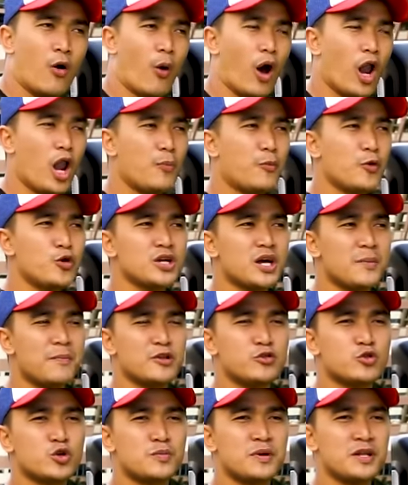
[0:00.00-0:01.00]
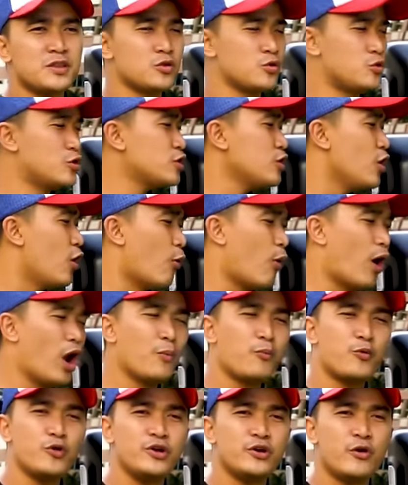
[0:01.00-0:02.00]
Walaupun kebentur-bentur,
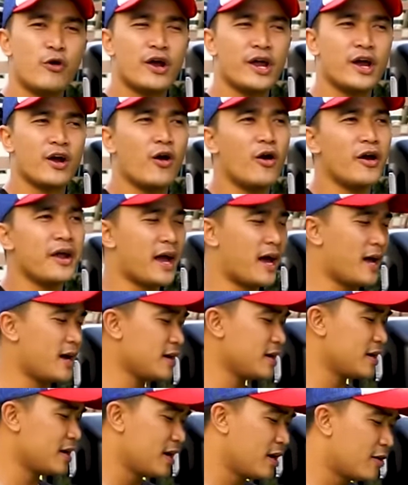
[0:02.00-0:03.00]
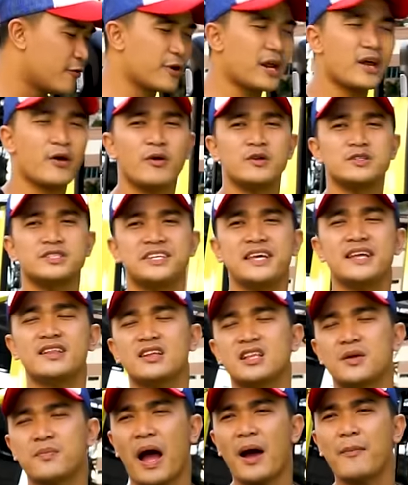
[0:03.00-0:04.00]
walaupun digoyang-goyang, frekuensinya
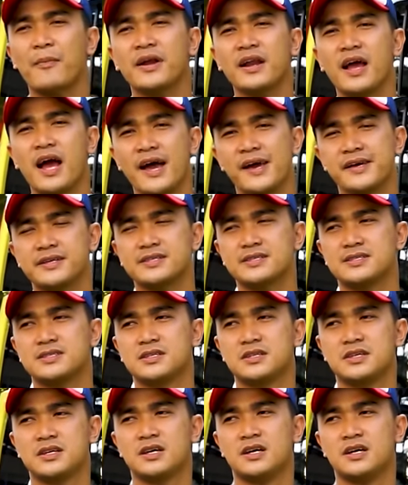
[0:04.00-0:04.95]
tetap aman guys.